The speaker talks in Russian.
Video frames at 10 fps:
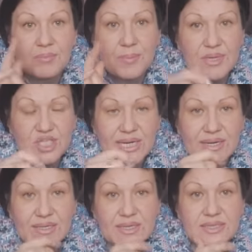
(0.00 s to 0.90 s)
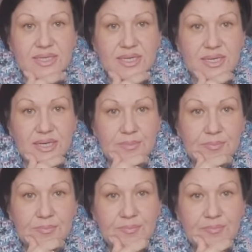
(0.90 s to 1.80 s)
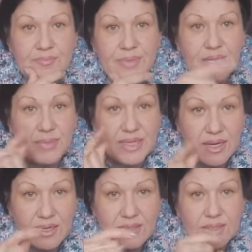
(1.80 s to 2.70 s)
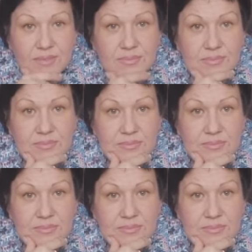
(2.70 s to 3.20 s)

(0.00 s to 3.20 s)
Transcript: ППЖ они отстояли. Именно они.